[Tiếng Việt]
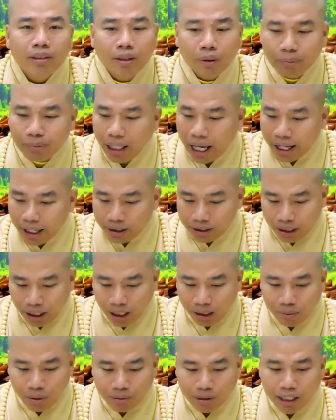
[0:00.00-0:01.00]
chúng ta chỉ
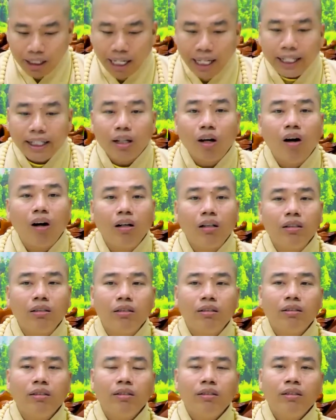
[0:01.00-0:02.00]
là một cái cây non
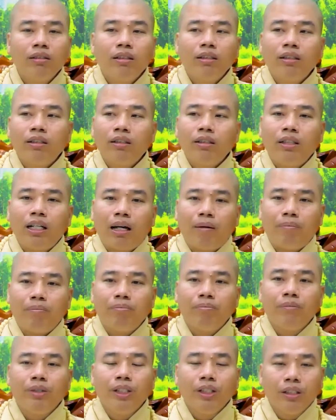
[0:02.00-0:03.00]

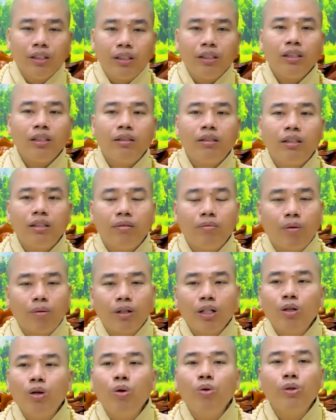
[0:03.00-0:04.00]
nằm giữa một
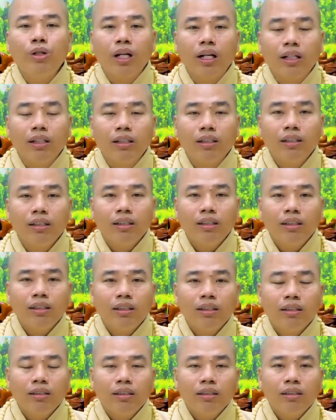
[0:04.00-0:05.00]
cái khu rừng
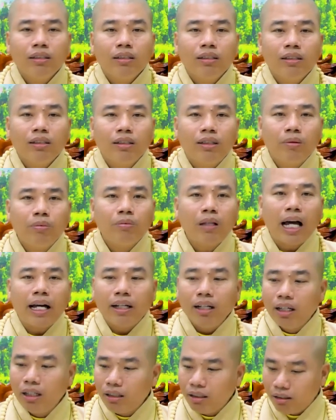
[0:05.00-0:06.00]
chúng ta
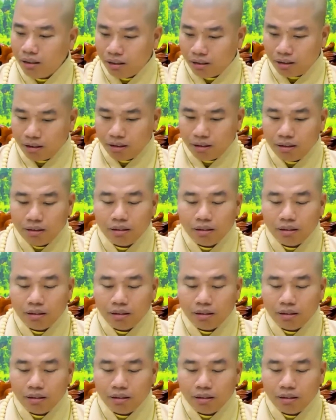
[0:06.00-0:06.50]
đừng